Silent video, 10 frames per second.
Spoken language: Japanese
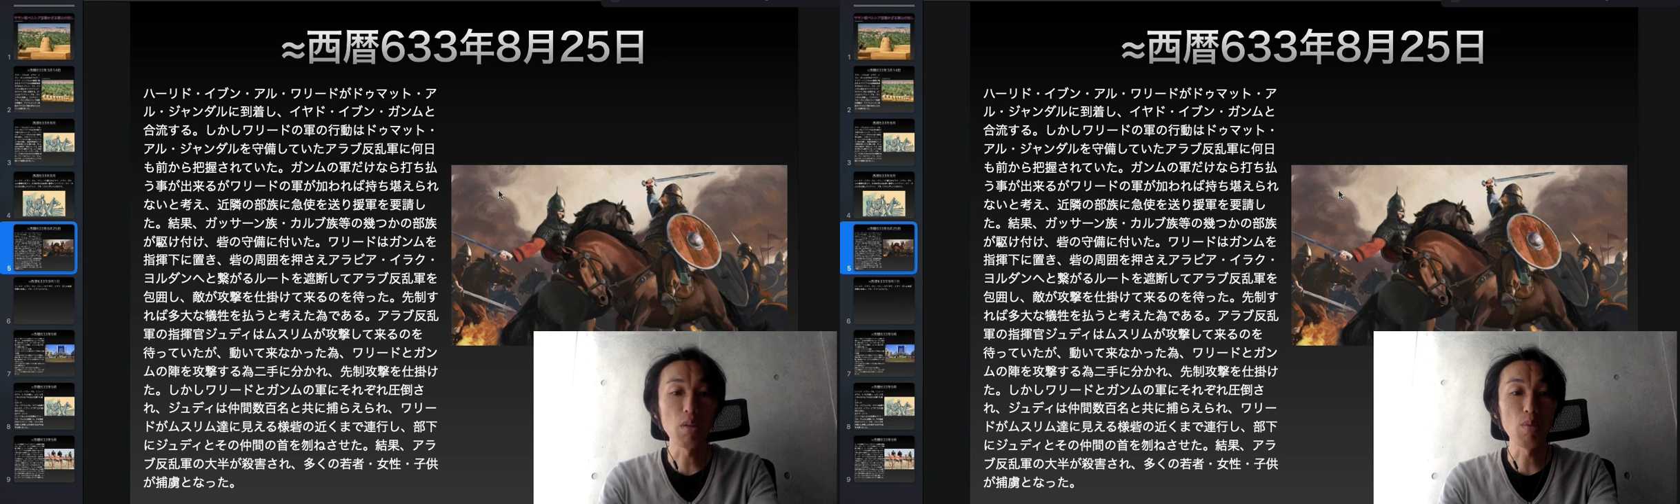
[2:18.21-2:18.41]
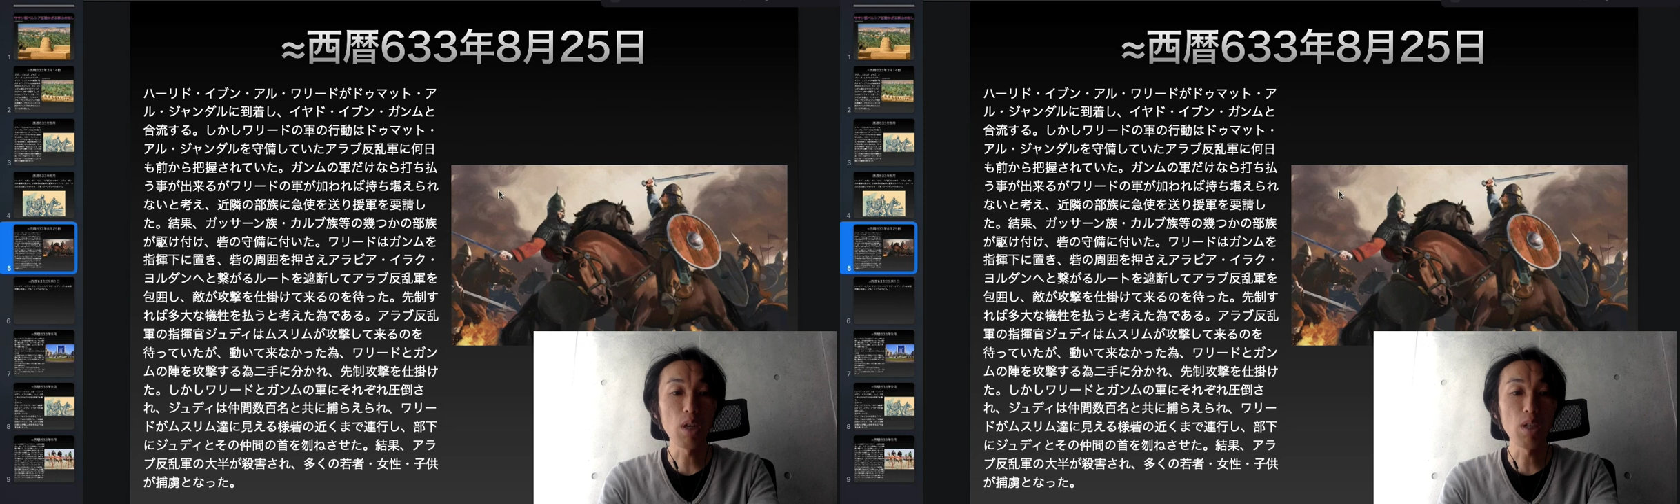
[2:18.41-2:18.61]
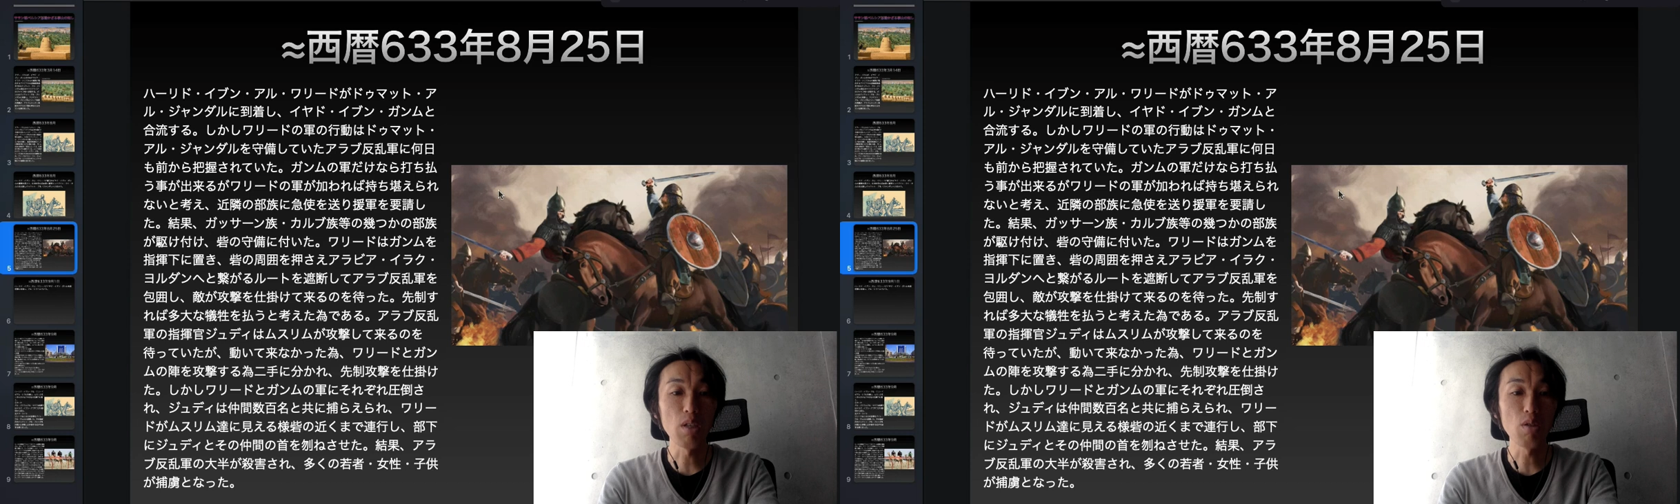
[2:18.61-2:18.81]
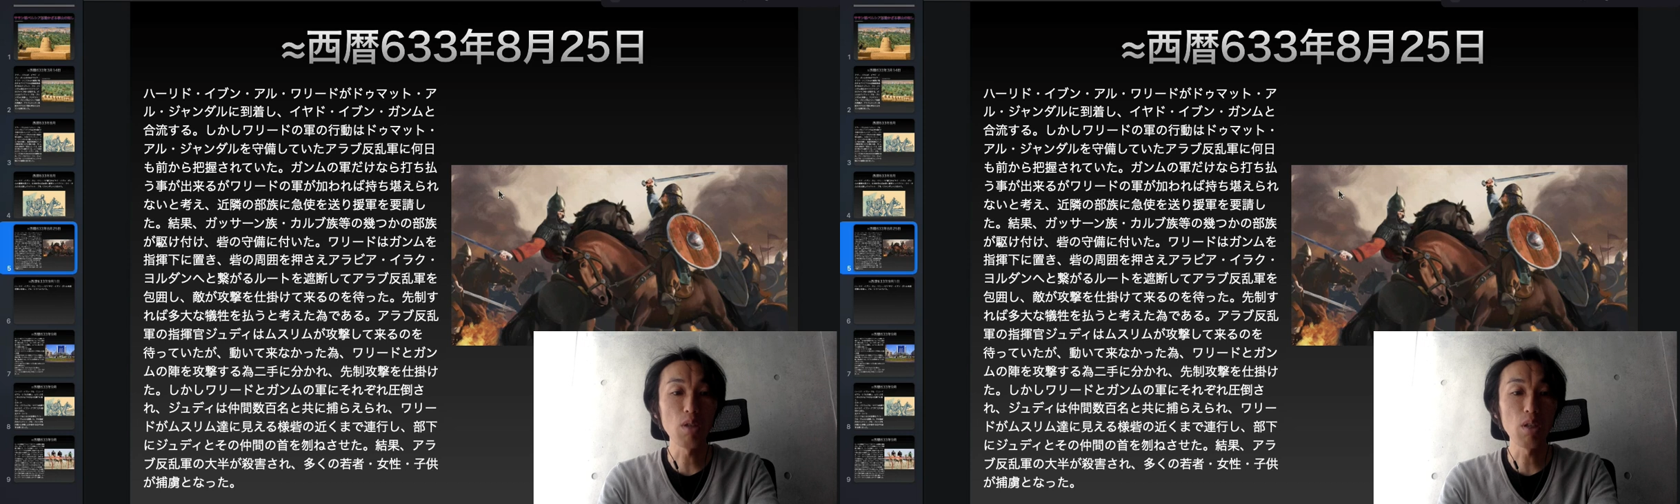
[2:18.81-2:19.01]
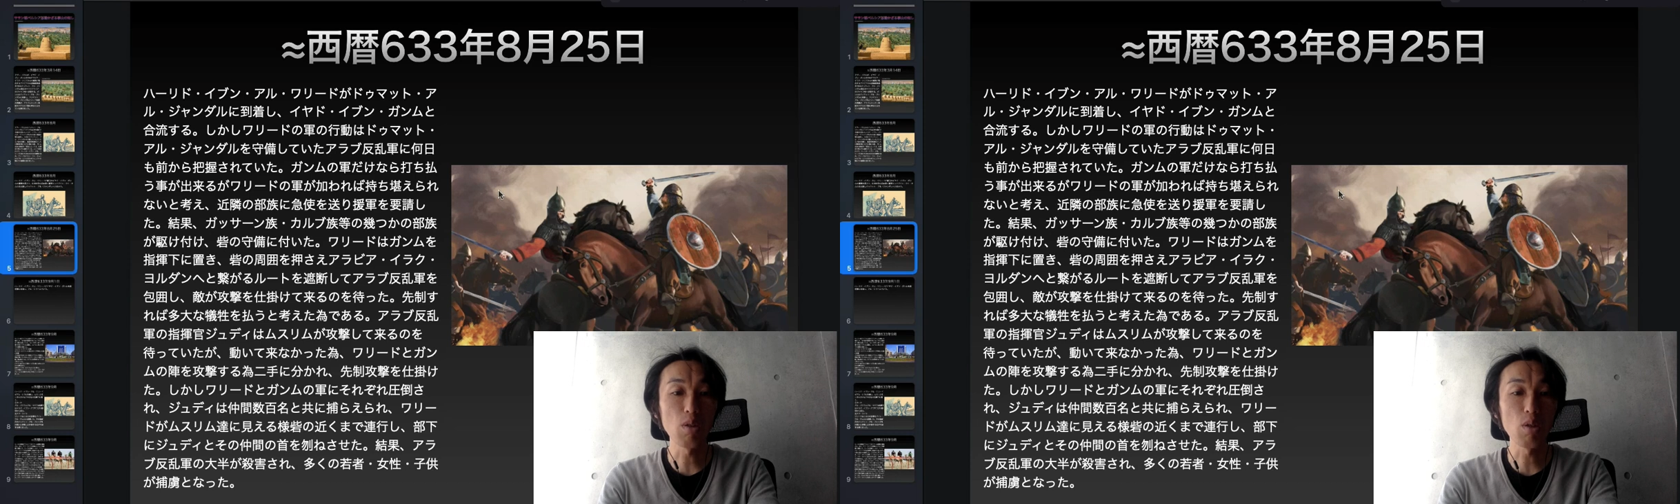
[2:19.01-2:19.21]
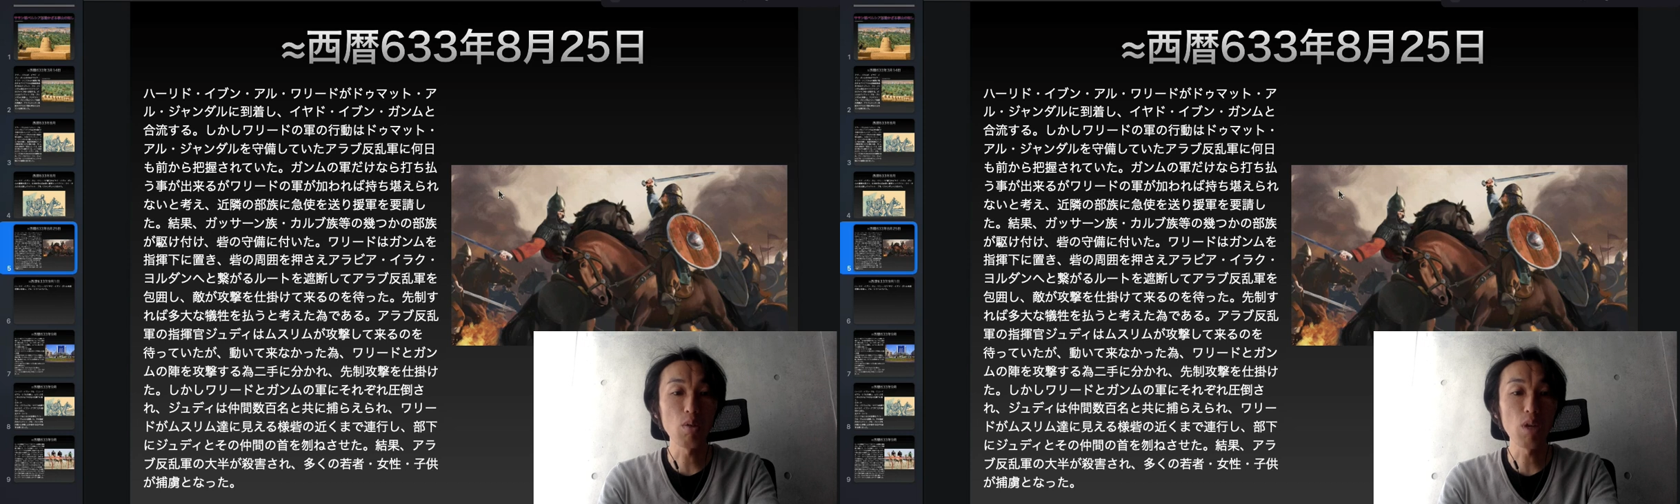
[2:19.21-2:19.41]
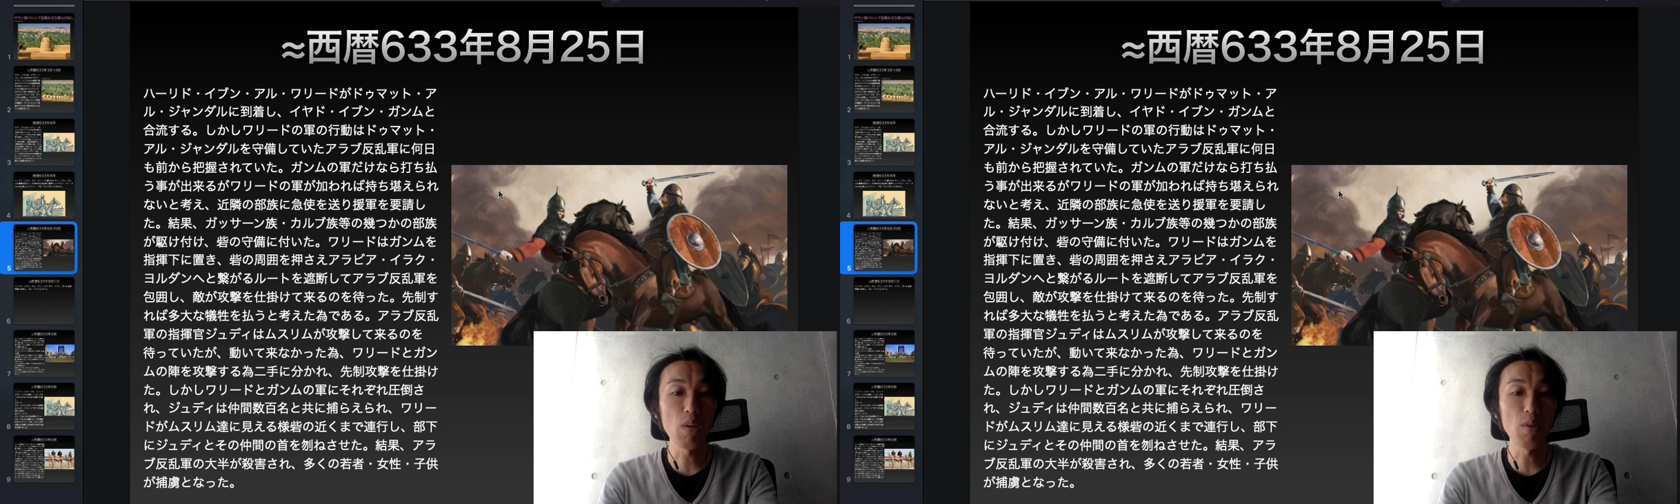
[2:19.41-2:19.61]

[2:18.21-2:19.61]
部下にジュディとその仲